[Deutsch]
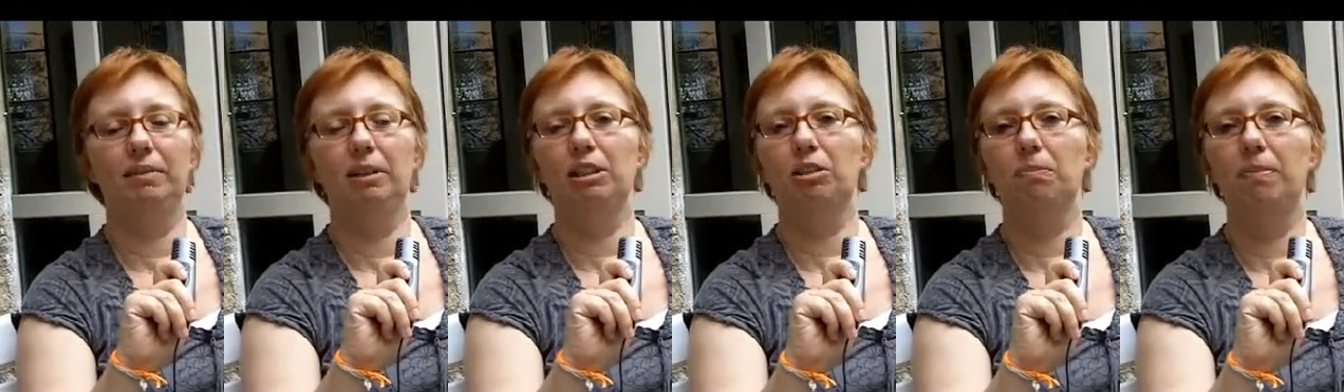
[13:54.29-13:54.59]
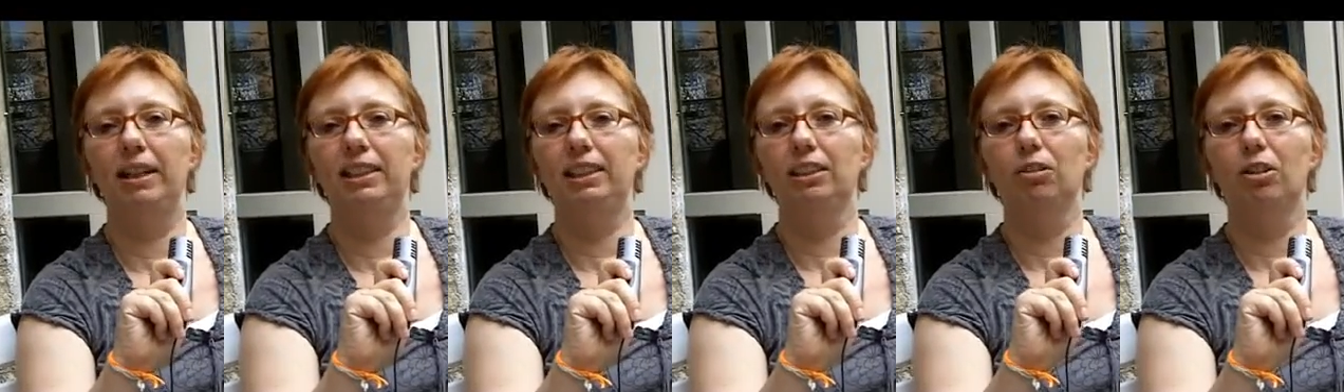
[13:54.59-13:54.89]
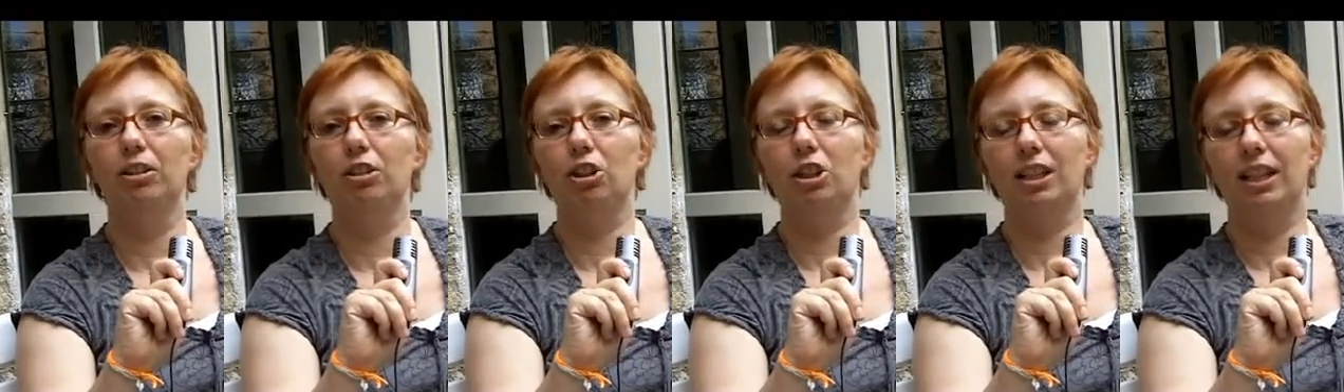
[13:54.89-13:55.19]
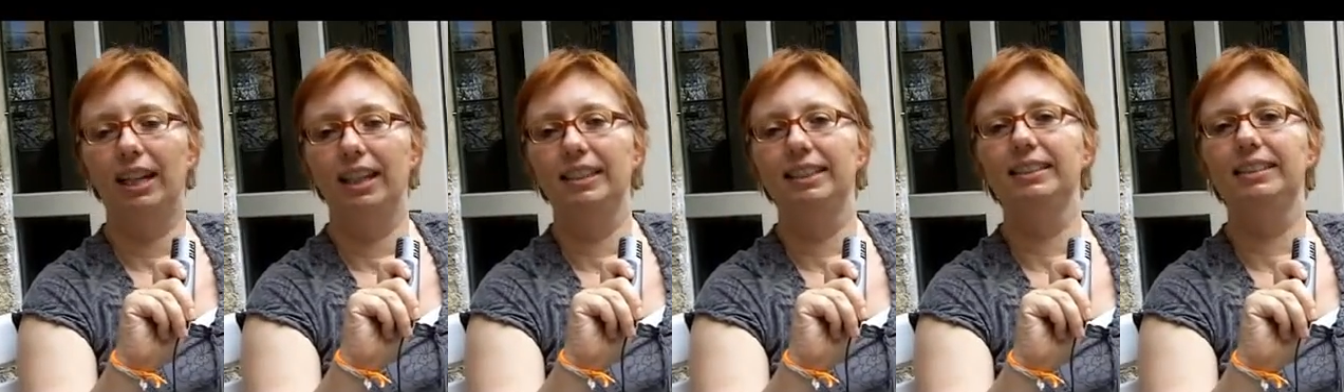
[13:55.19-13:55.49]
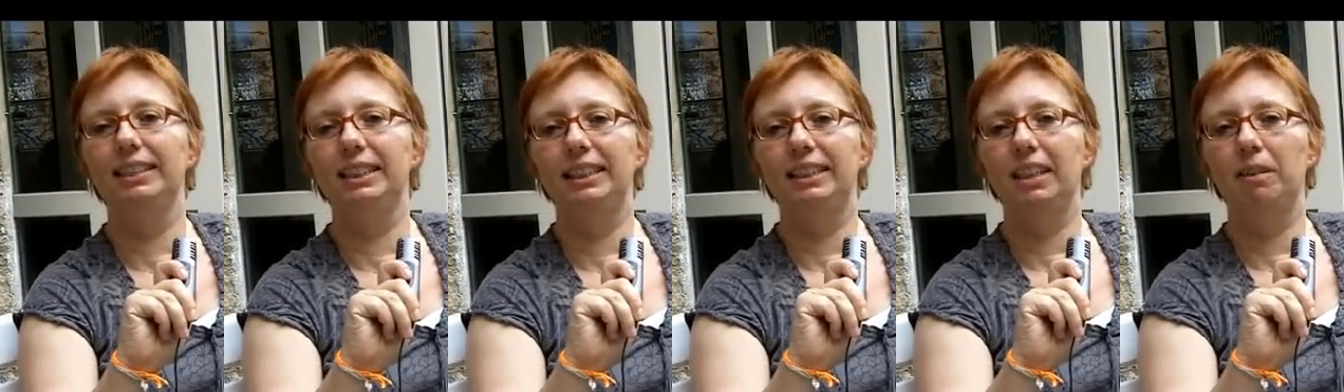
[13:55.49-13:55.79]
Also manche Leute streiten
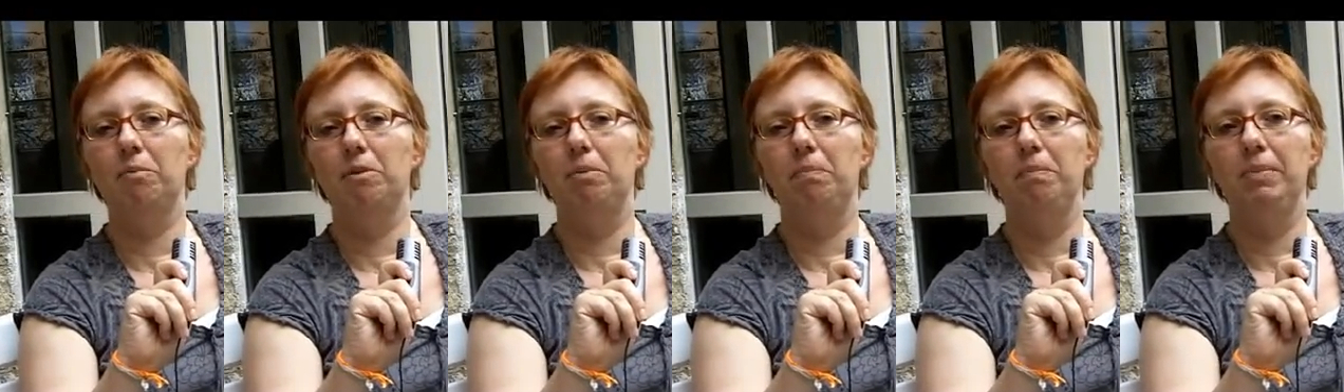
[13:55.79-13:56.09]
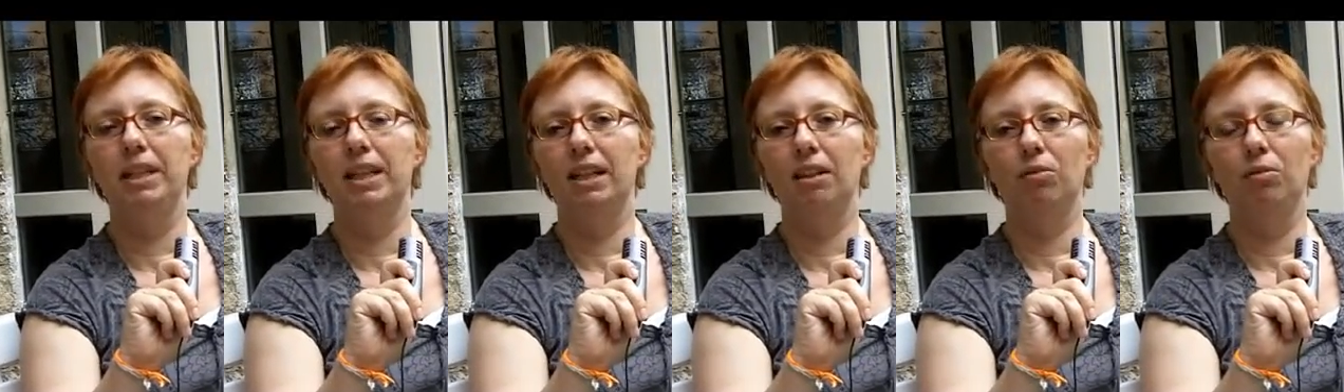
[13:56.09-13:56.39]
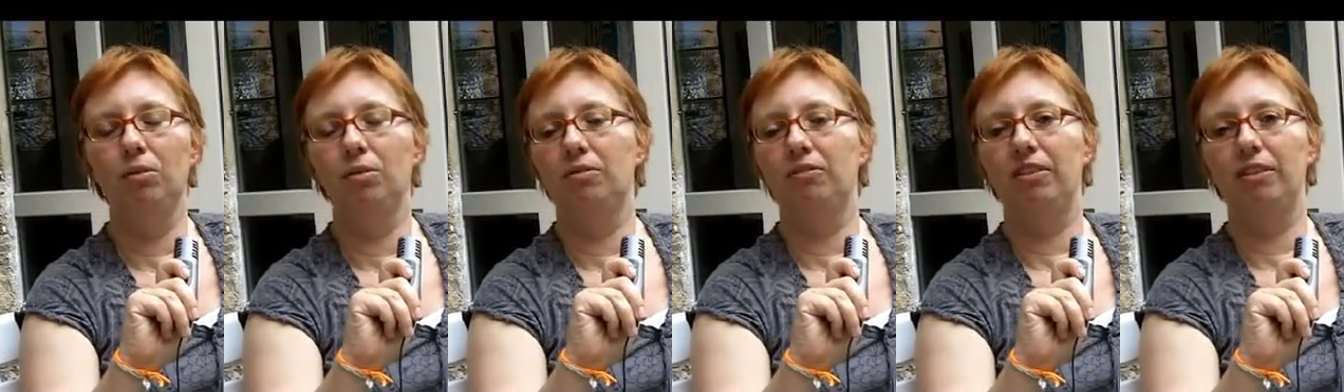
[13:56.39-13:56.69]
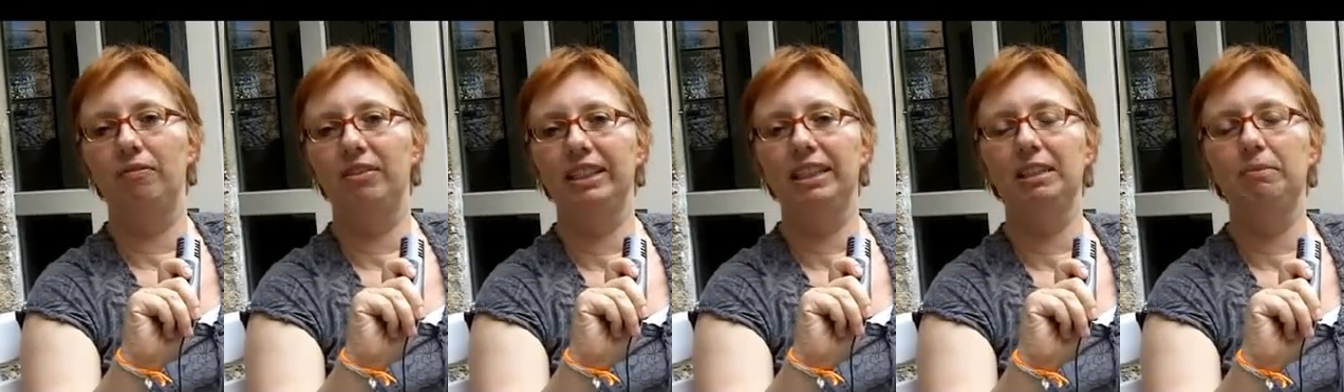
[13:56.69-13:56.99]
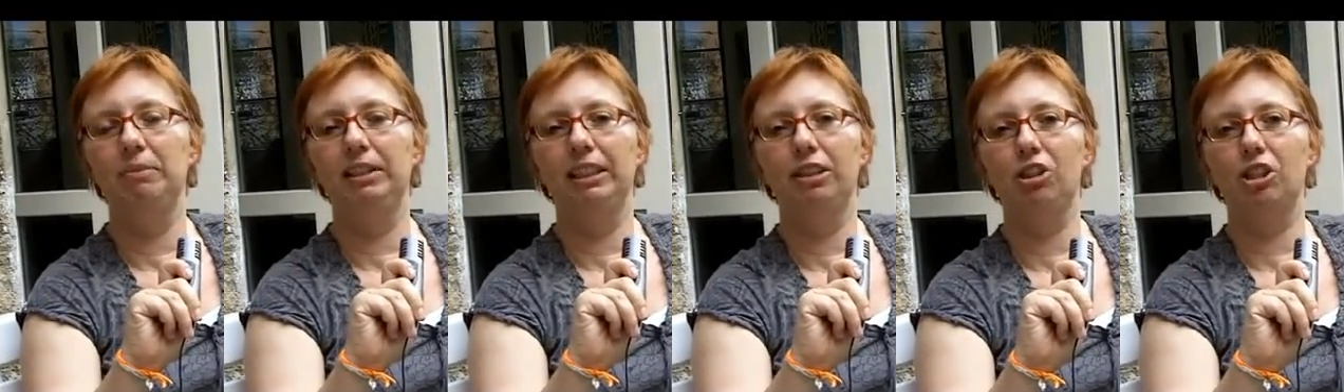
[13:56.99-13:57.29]
sich dann mit mir und
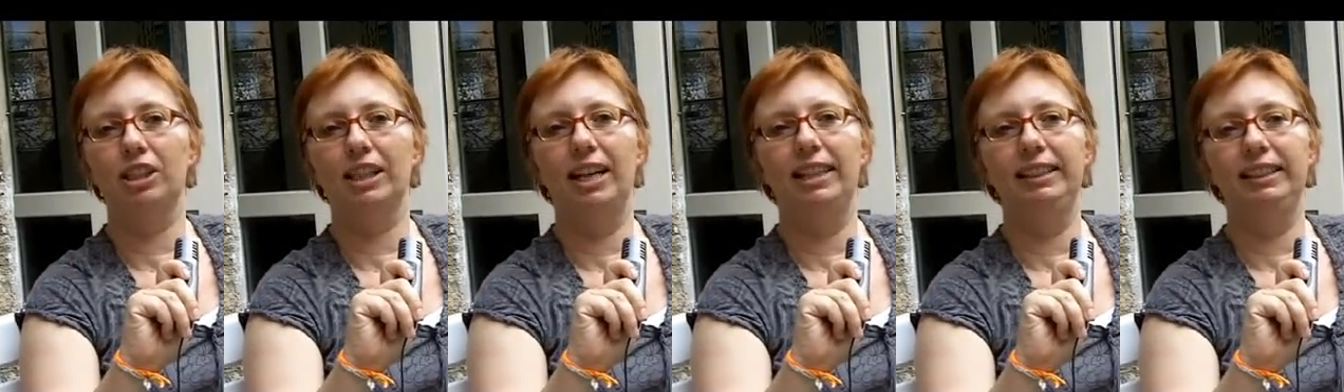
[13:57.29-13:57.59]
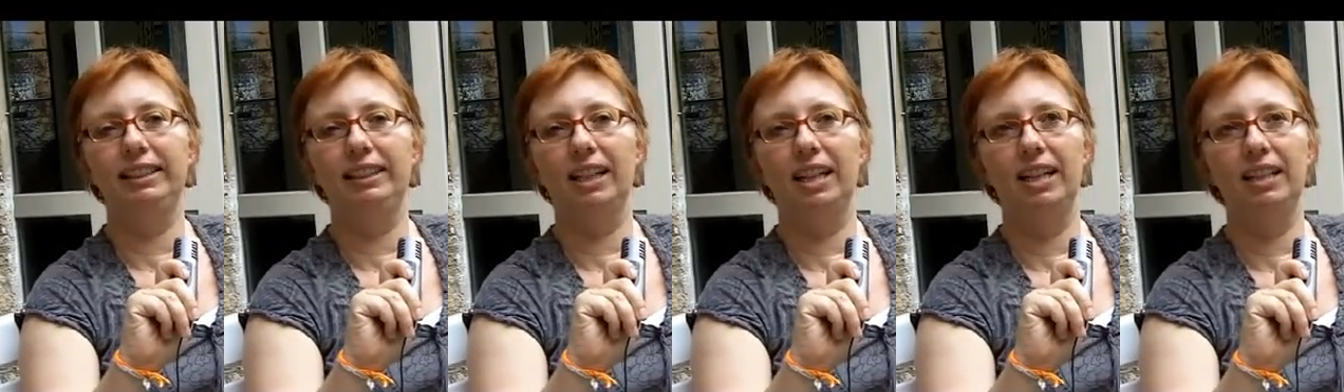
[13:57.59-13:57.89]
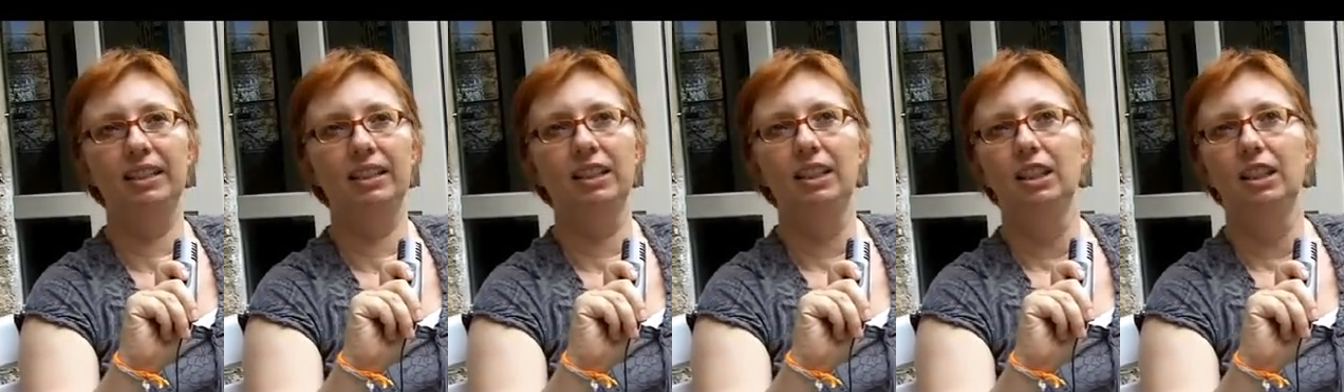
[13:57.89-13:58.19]
verwickeln mich in Streitigkeiten